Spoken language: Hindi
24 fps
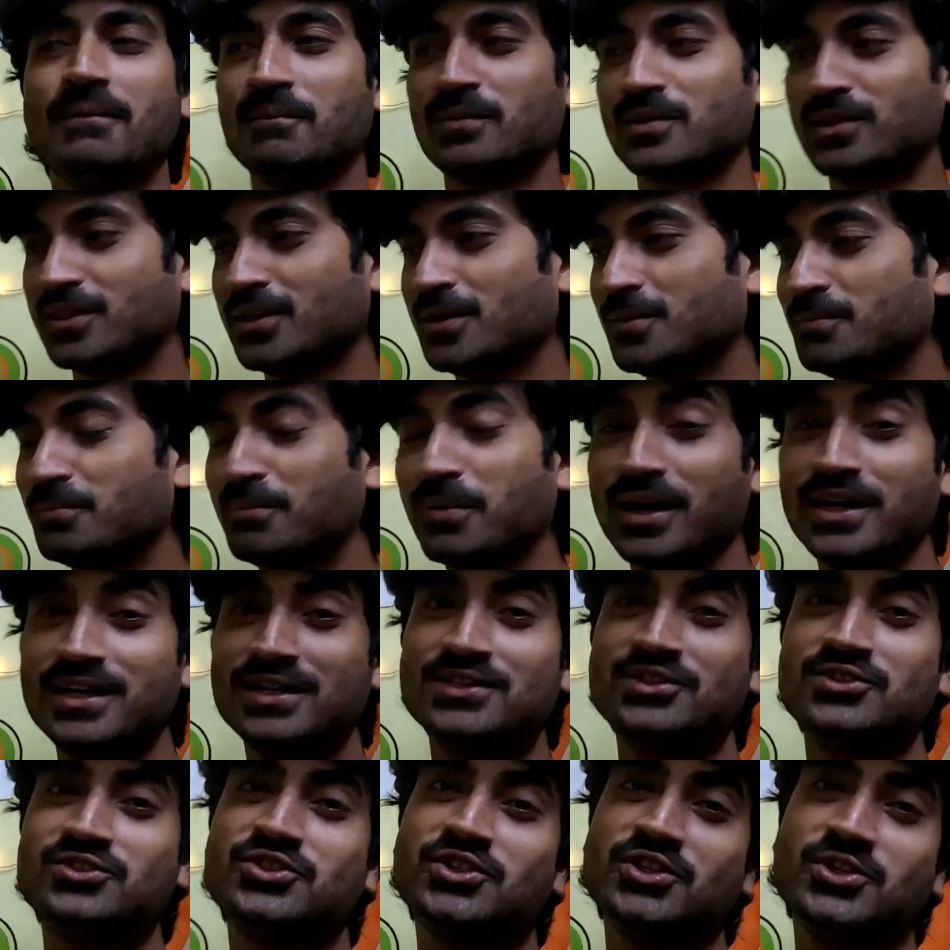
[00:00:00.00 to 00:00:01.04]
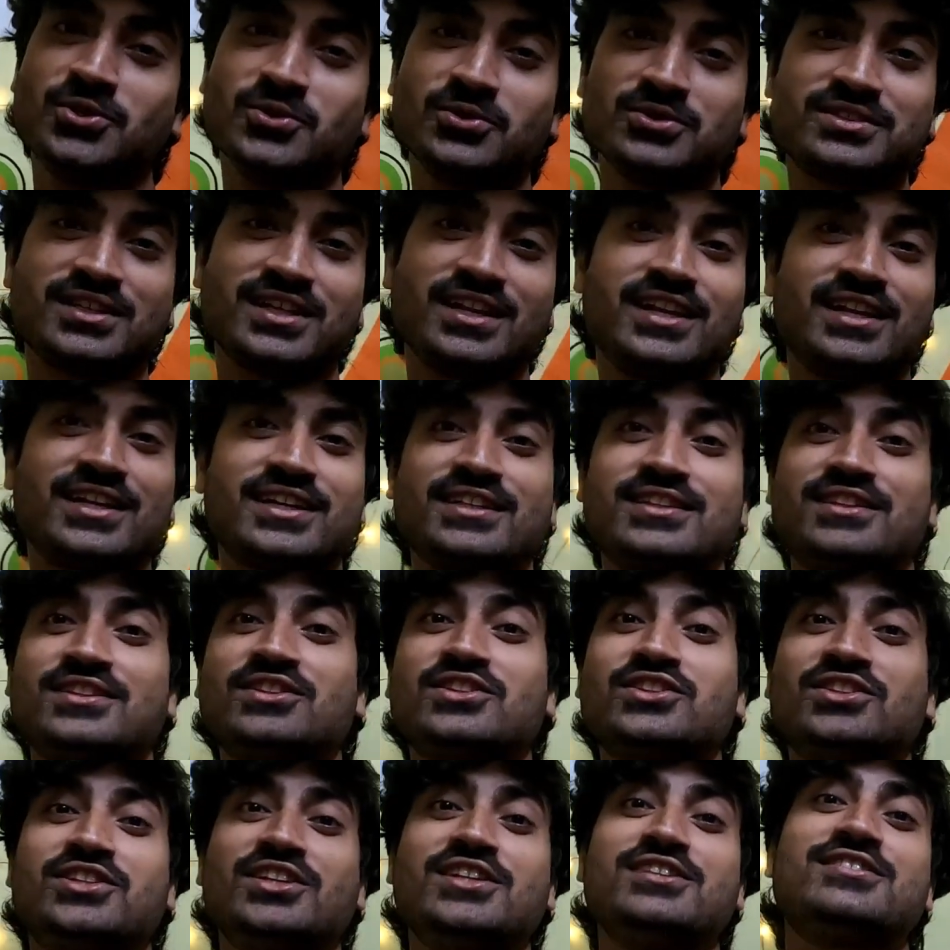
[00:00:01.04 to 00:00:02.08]
मतलब भाई जीरो से लेके
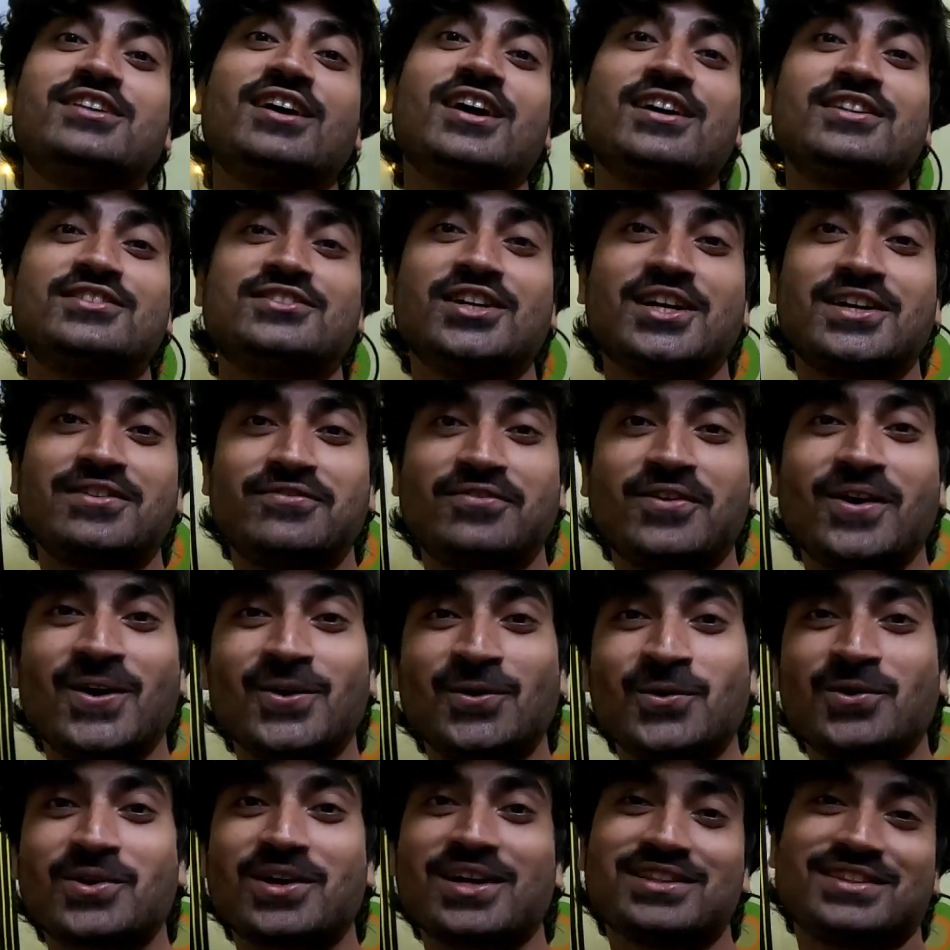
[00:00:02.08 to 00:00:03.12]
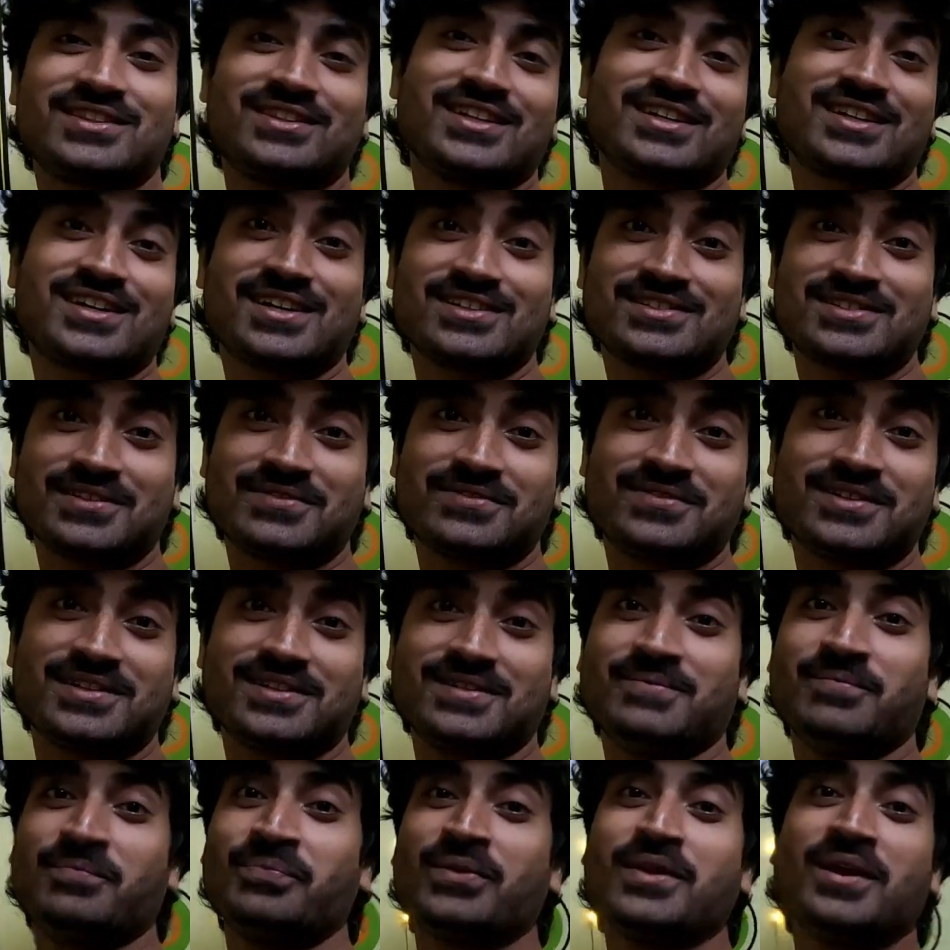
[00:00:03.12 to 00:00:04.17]
तीस हज़ार फॉलोअर तक का सफ़र